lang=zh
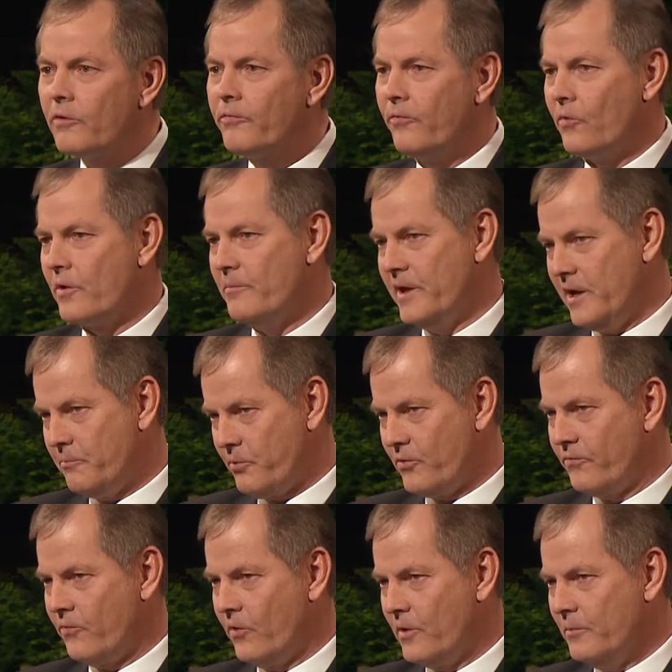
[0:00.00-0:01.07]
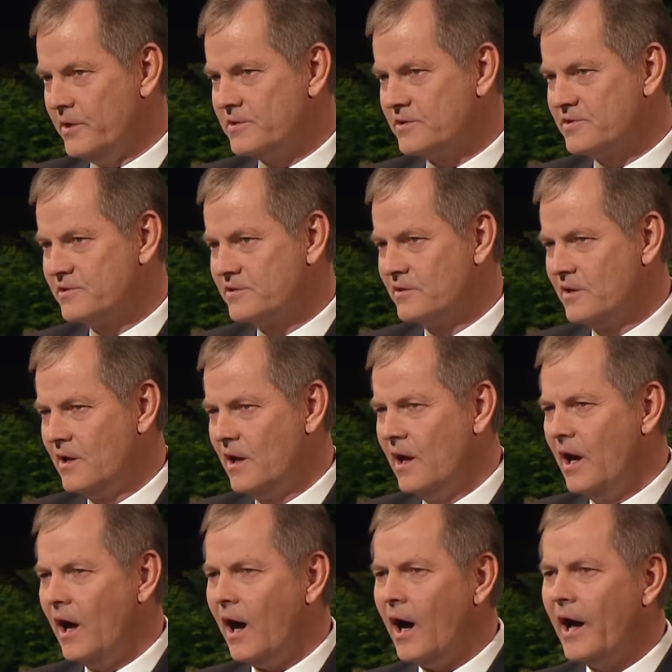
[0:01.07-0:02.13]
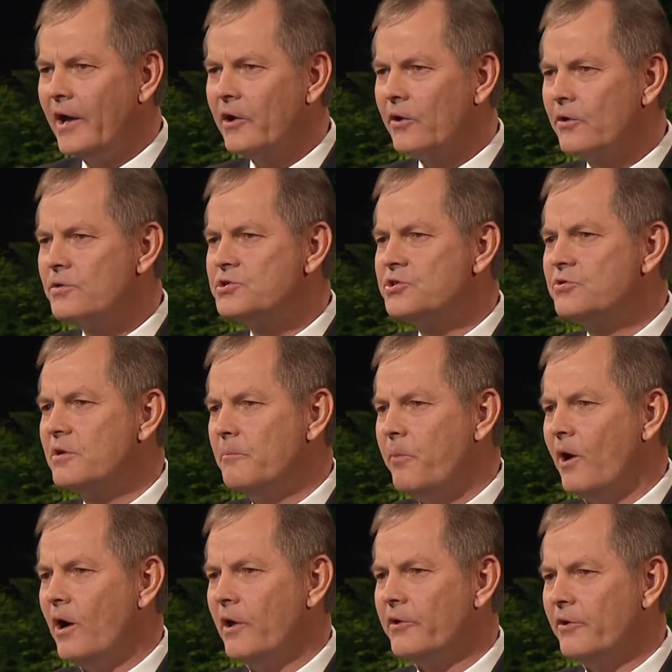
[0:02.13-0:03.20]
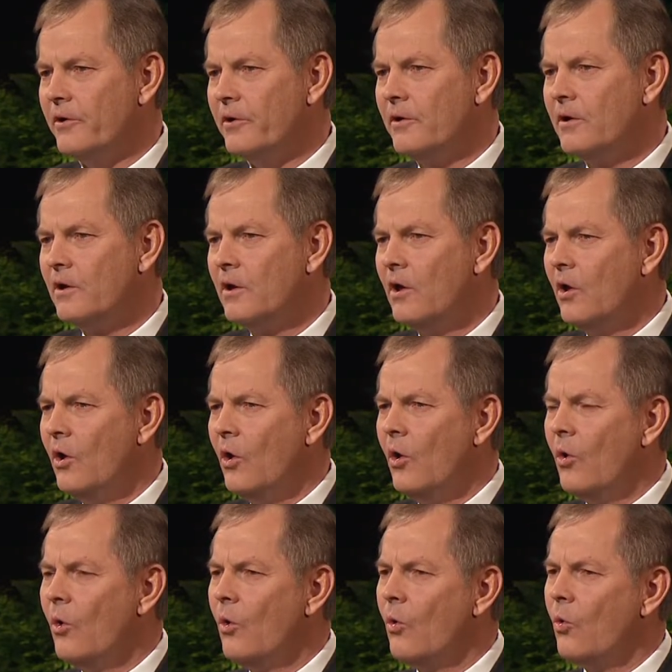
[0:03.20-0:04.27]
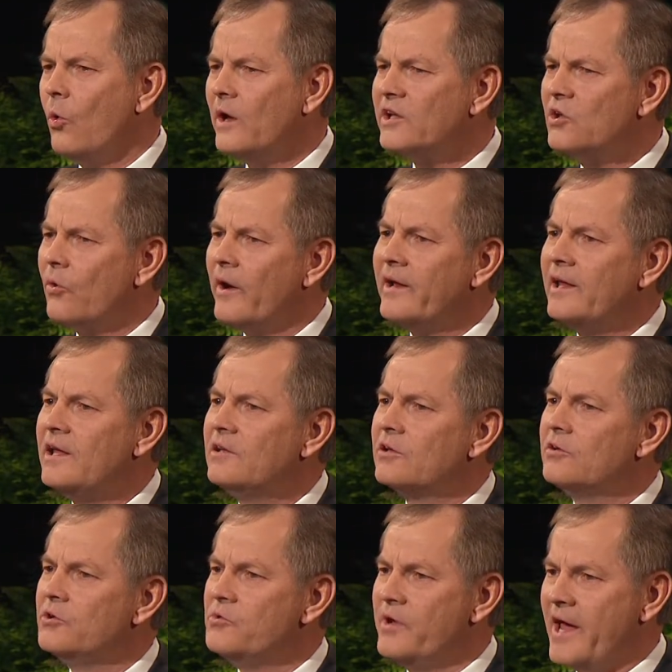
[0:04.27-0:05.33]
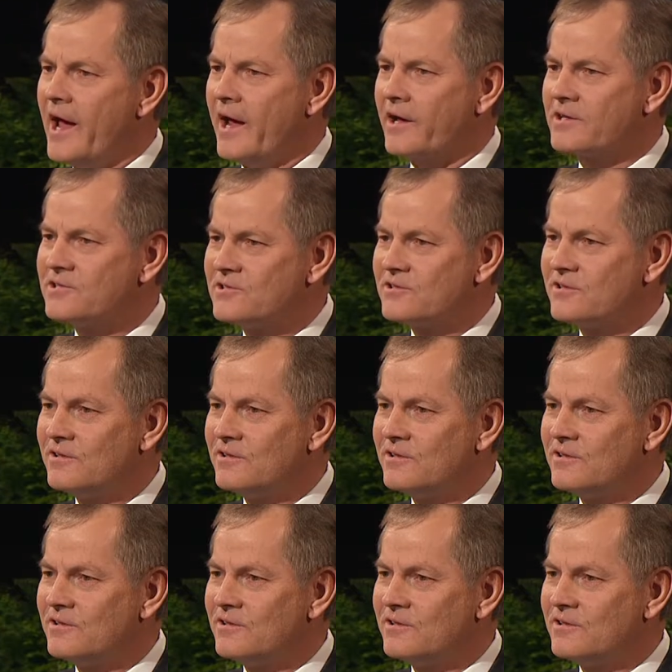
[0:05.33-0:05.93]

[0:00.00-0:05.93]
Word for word: 无论你们在这四分钟的表现的哪个阶段，我敦促你们要沉思。